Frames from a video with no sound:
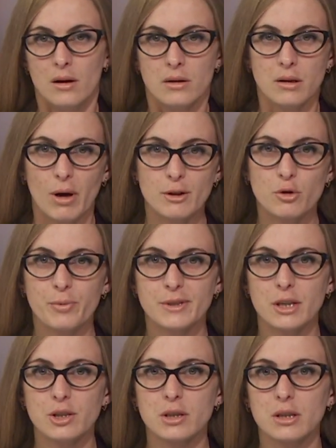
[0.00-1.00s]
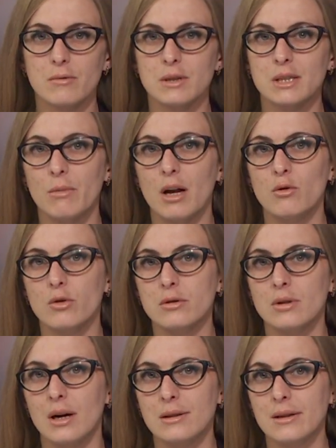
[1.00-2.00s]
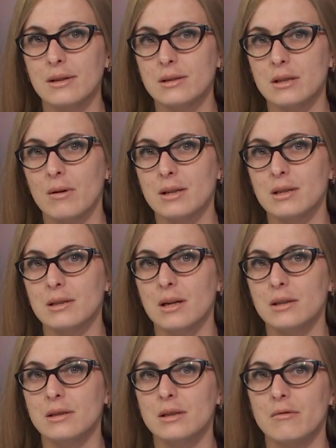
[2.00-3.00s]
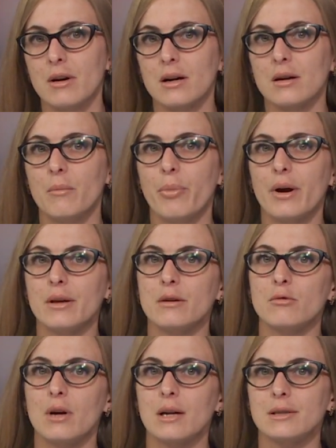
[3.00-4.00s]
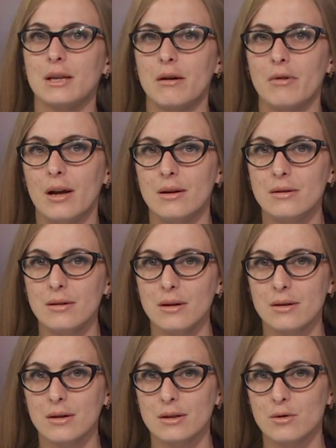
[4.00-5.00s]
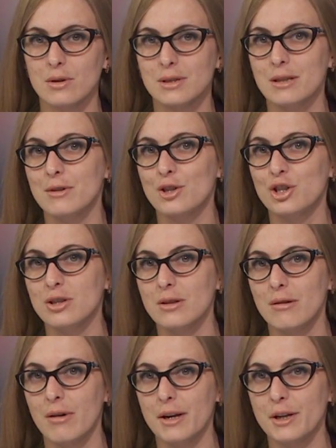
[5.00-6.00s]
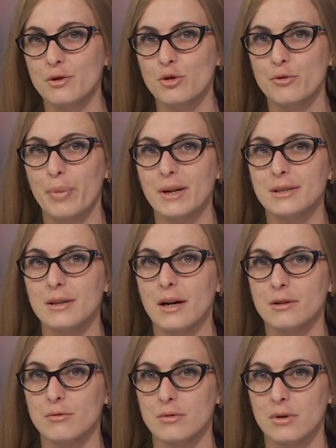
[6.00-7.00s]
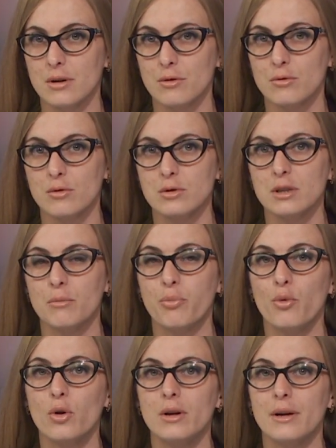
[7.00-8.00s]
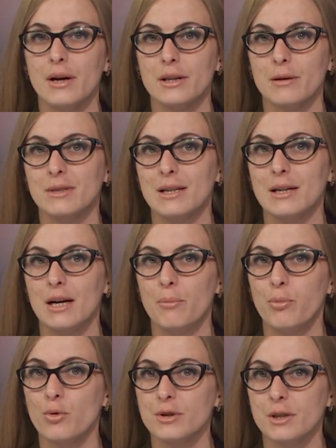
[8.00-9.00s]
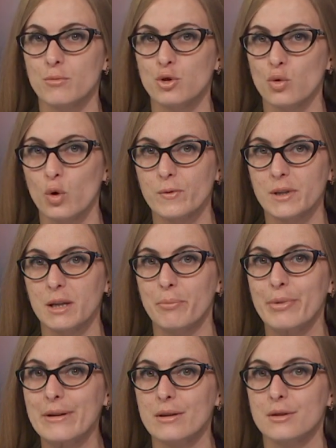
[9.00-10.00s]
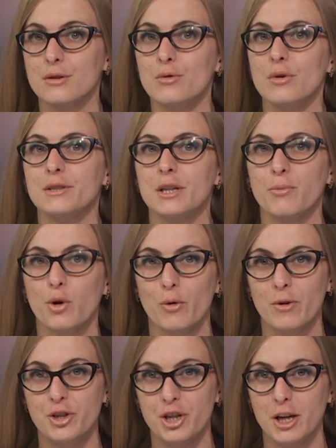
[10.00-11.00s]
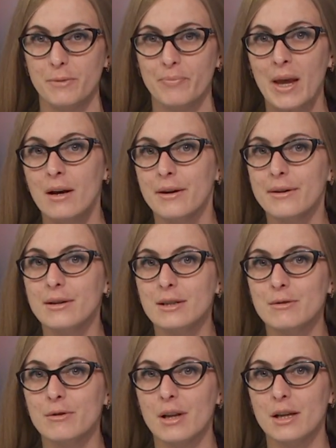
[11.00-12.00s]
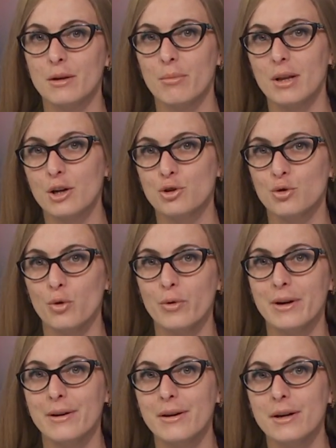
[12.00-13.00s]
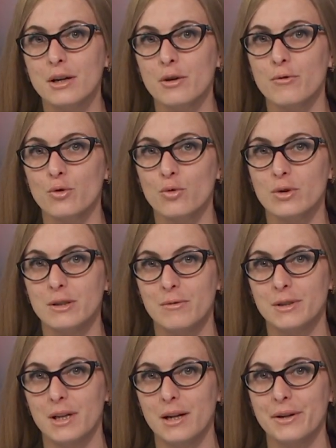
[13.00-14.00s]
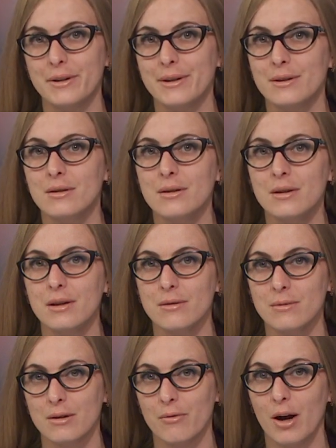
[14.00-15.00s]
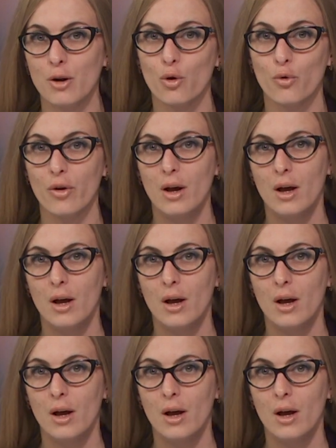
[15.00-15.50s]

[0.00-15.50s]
На борту пассажирского самолета А321 авиакомпании «Уральские авиалинии», которая совершила аварийную посадку на кукурузном поле рядом с аэропортом Жуковский, было трое серпуховичей. Игорь и Светлана Балашовы и их внук, девятилетний Даниил Ковалев.